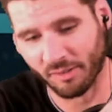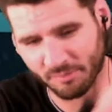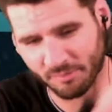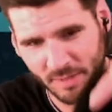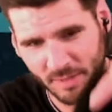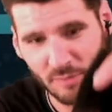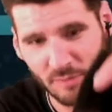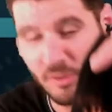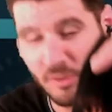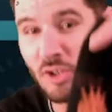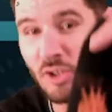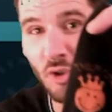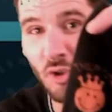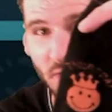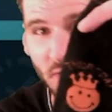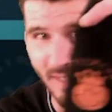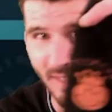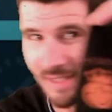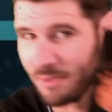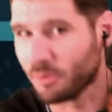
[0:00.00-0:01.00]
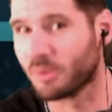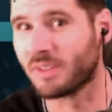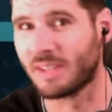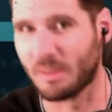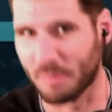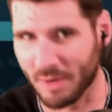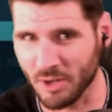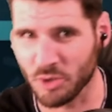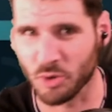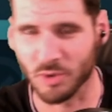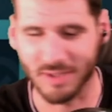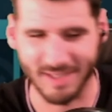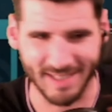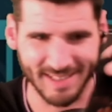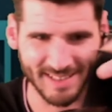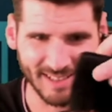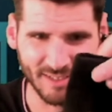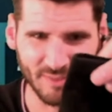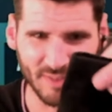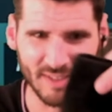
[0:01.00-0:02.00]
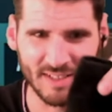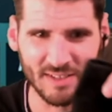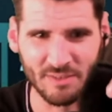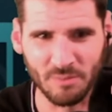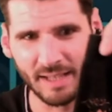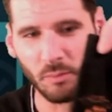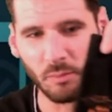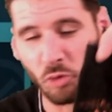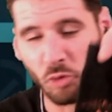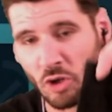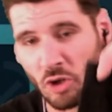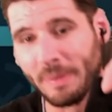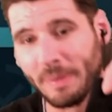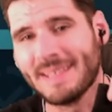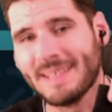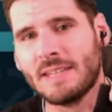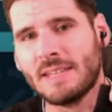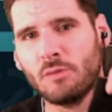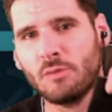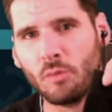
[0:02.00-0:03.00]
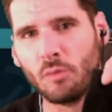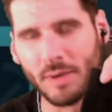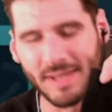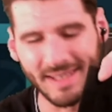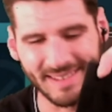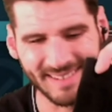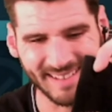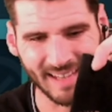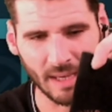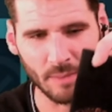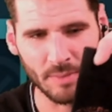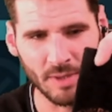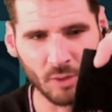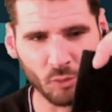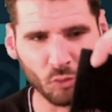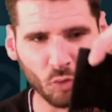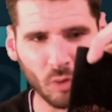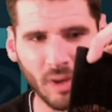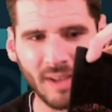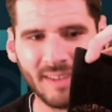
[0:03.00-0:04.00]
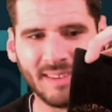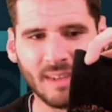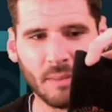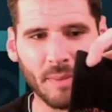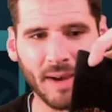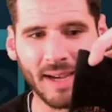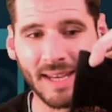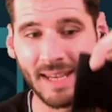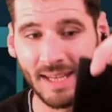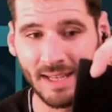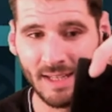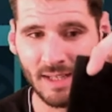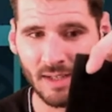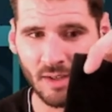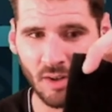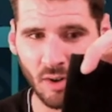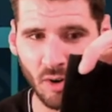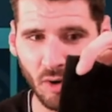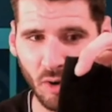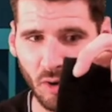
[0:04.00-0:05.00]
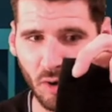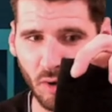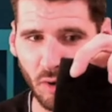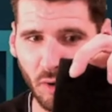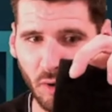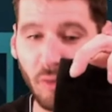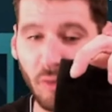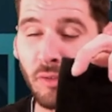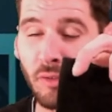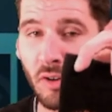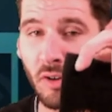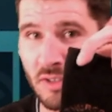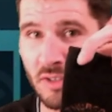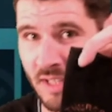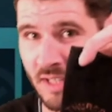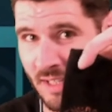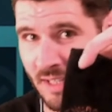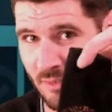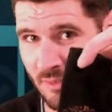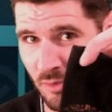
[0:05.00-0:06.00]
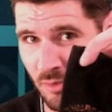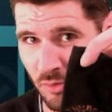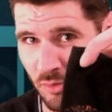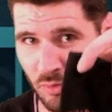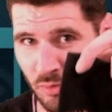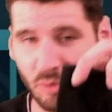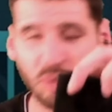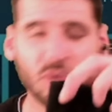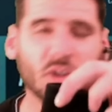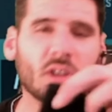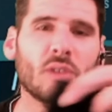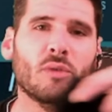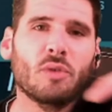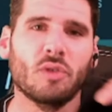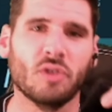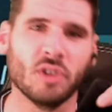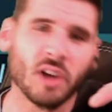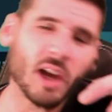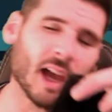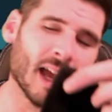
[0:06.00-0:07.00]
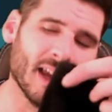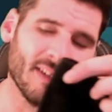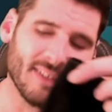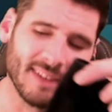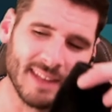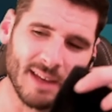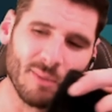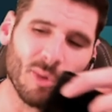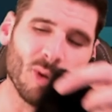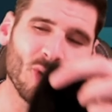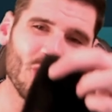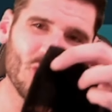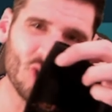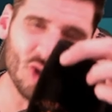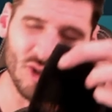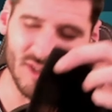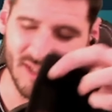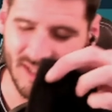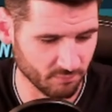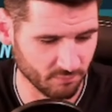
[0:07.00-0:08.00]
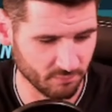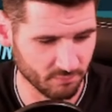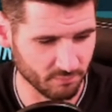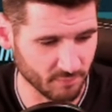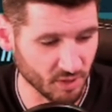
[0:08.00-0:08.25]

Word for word: Magnifique chaussette, donc c'est ma chaussette, hein, effectivement. Je sais pas si vous voyez très bien, en tout cas c'est marqué euh, Thursday dessus, ce qui veut dire évidemment jeudi.